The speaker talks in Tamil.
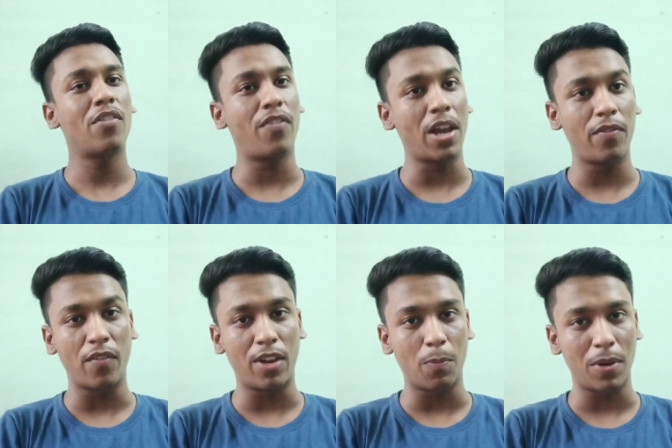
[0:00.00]
ஃபைவ்
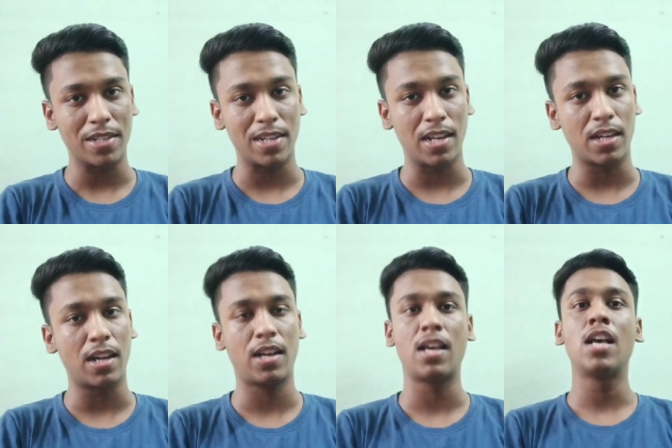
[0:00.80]
ஃபிஃப்டி ப்ளஸில்
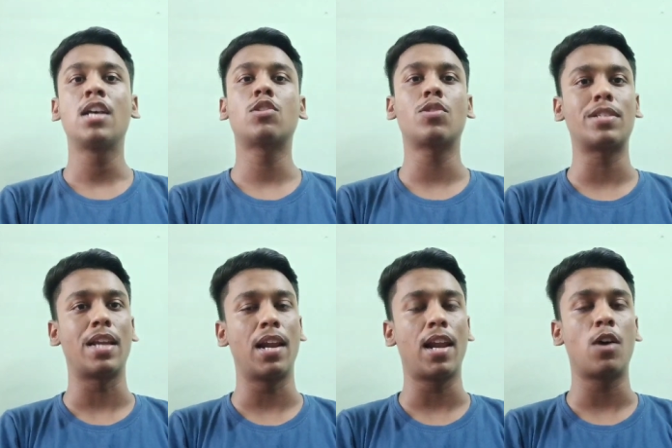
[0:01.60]
இருக்காங்க ஸோ
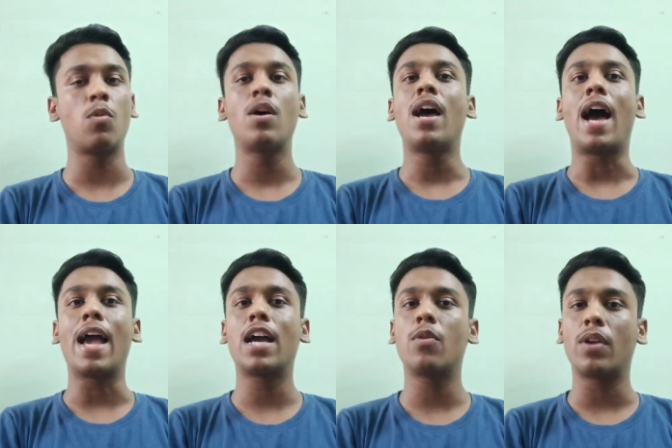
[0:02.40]
ஸ்டில் நவ் ஐ
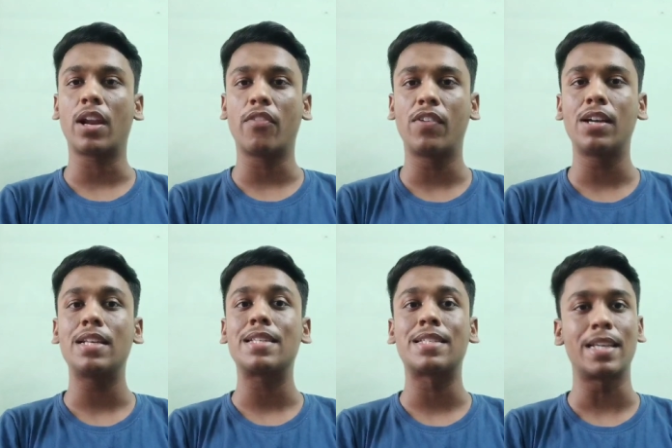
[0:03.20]
ஹவ் ரெஃபர்டு
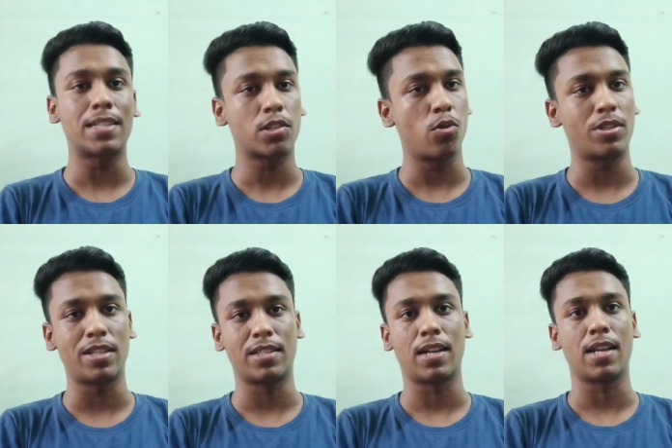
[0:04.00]
சிக்ஸ்
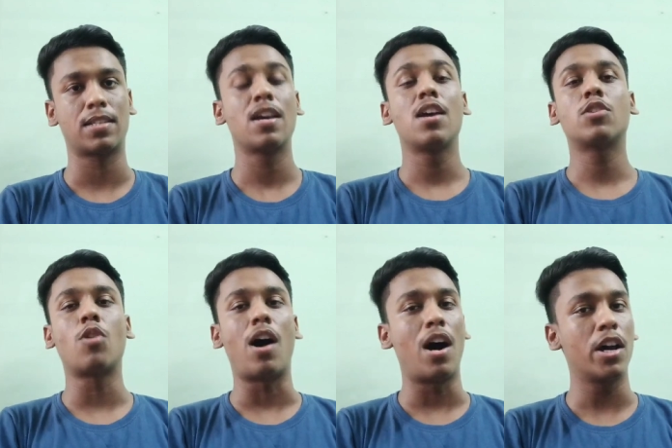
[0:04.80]
கோச்சிங் சென்டர்ஸ் ஸோ
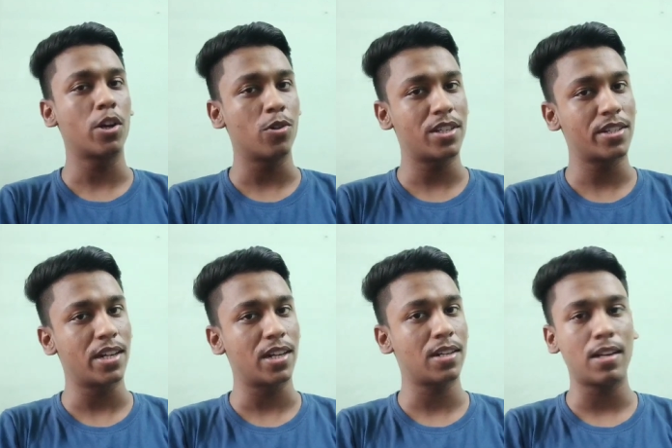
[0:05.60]
ஆறு கோச்சிங்
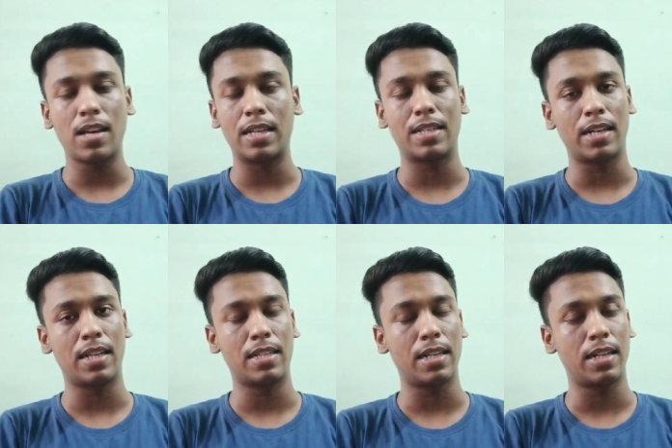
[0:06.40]

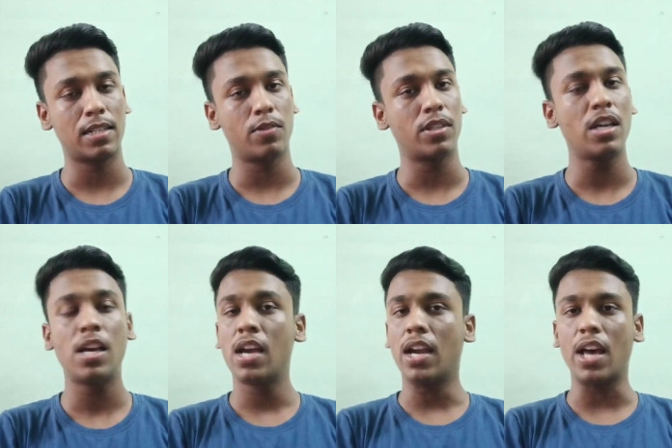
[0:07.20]
சென்டர் சென்டர்ஸை வந்து
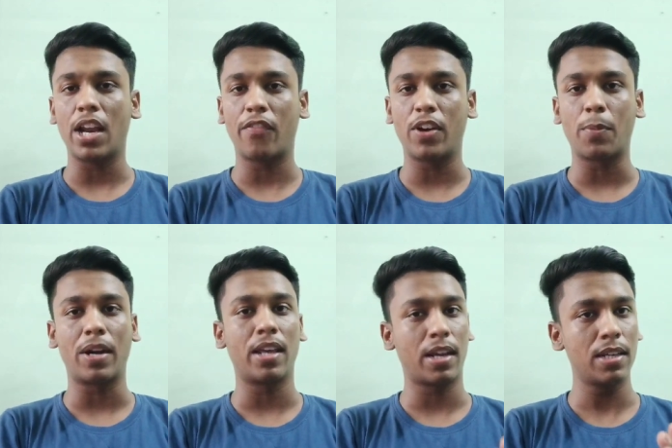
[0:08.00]
நான் ரெஃபர்
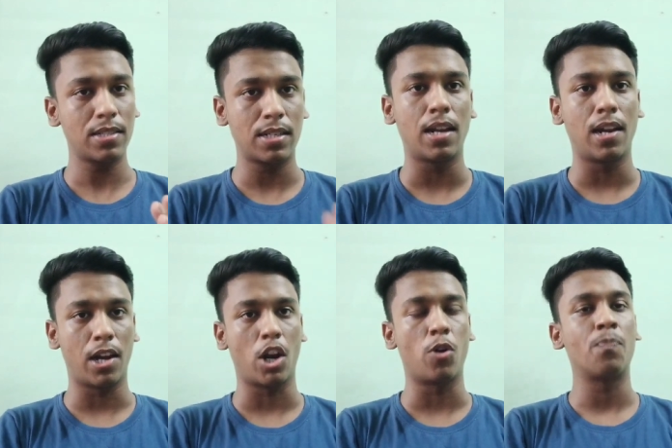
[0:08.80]
பண்ணியிருக்கேன் ஸ்டில்
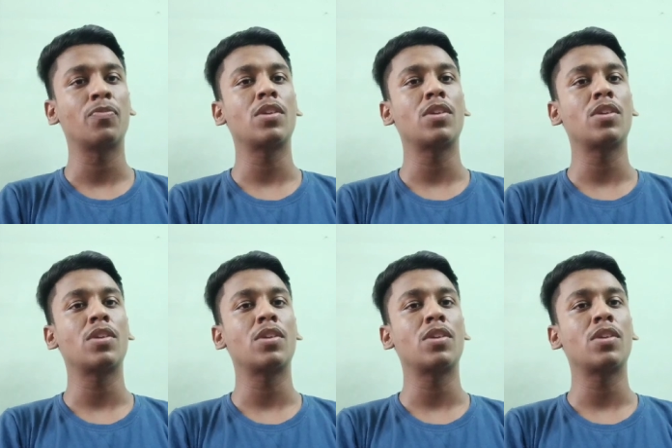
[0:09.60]
நோ